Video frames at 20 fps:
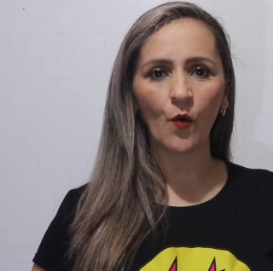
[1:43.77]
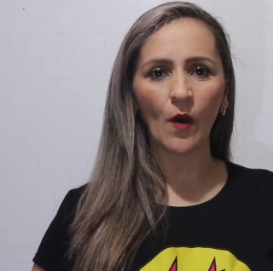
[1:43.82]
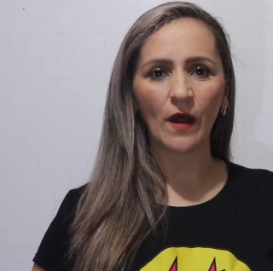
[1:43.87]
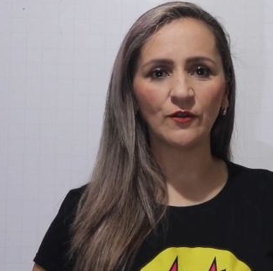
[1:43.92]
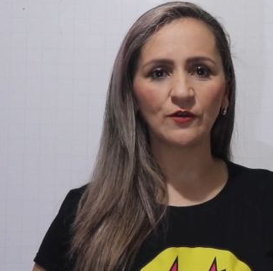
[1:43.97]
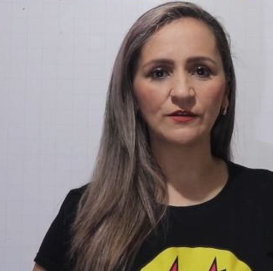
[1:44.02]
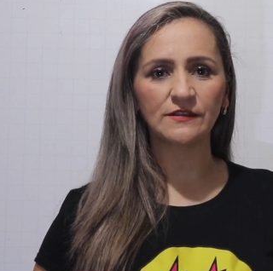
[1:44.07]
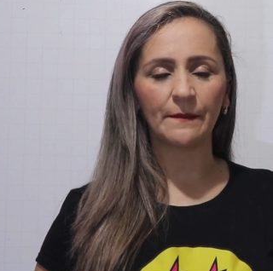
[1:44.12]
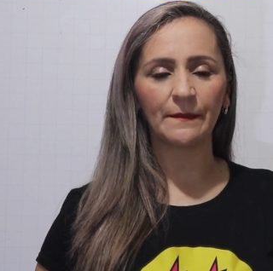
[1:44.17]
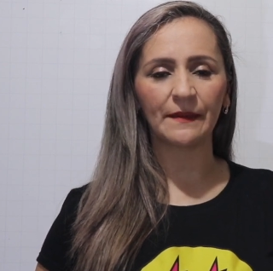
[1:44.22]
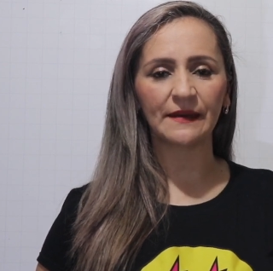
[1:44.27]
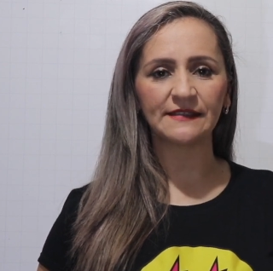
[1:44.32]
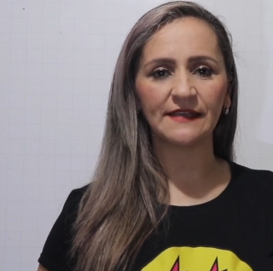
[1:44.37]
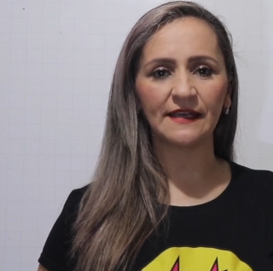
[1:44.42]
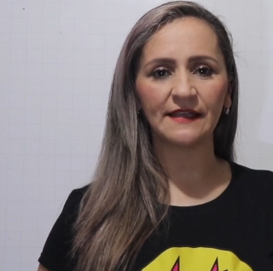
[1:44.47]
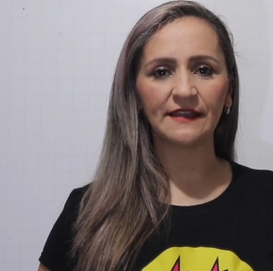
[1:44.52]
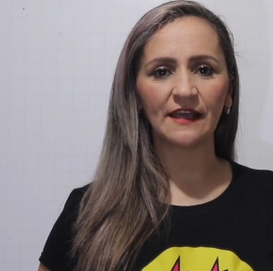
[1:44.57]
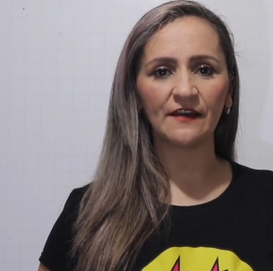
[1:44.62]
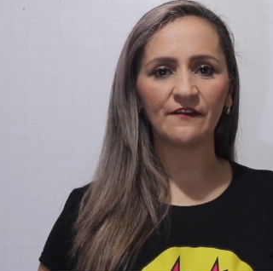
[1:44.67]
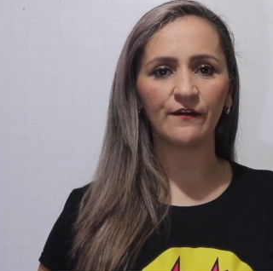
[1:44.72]
Cuando se
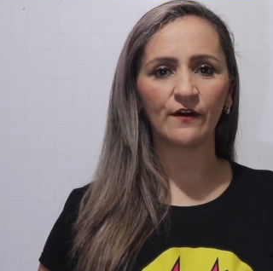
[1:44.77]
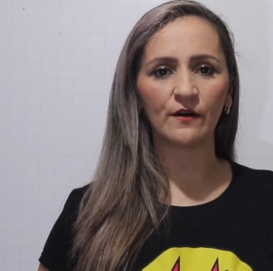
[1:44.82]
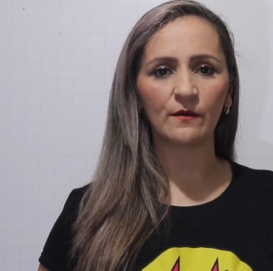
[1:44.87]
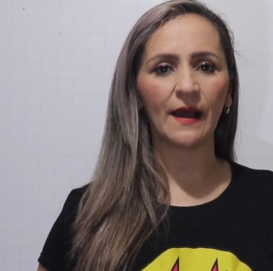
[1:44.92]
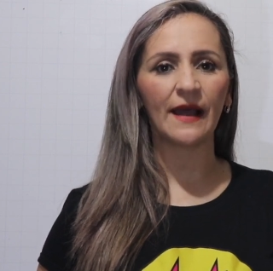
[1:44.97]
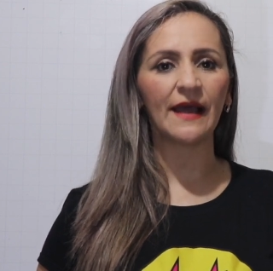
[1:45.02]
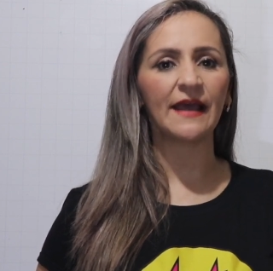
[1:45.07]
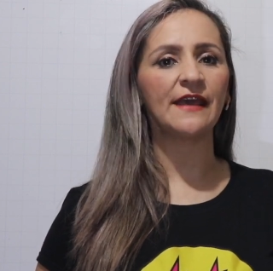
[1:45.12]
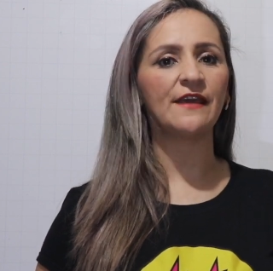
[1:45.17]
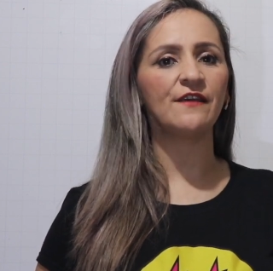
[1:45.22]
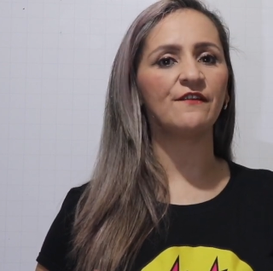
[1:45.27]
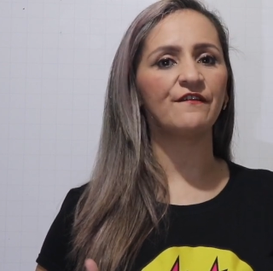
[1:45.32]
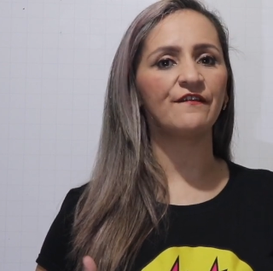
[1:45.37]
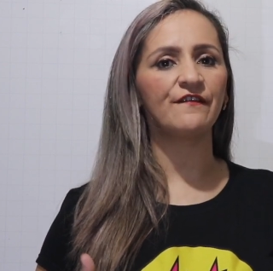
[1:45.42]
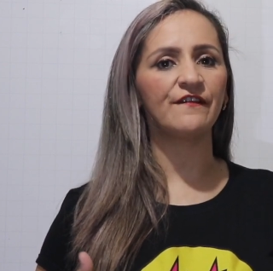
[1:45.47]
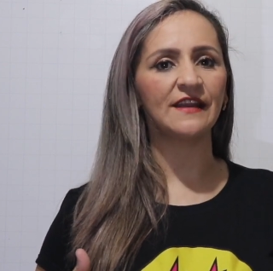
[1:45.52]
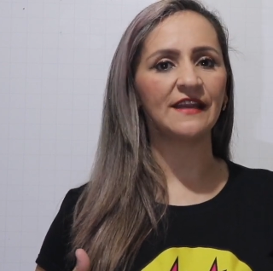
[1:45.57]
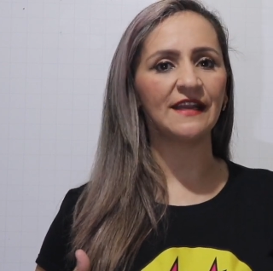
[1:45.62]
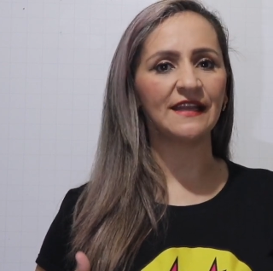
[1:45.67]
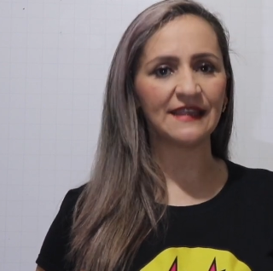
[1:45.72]
presenta en forma
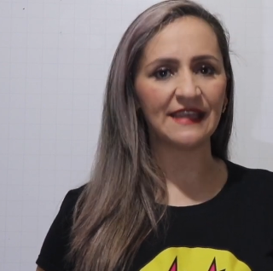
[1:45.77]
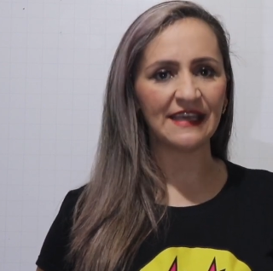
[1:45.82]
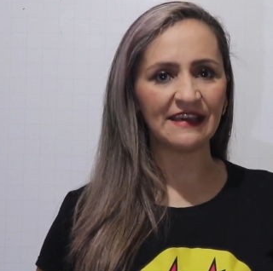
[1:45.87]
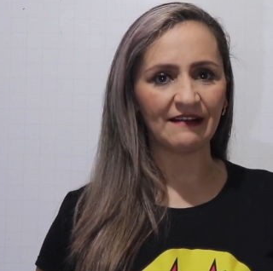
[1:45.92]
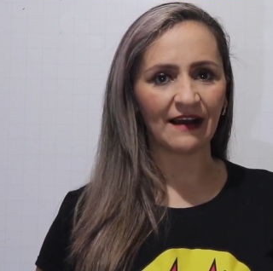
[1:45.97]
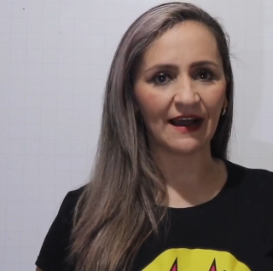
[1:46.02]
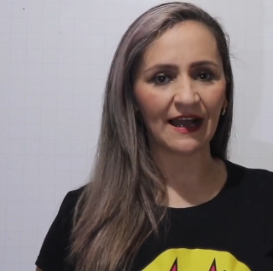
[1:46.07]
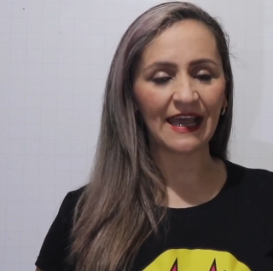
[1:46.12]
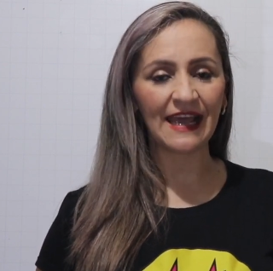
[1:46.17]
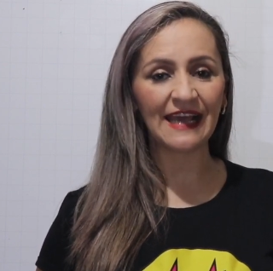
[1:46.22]
infinitiva,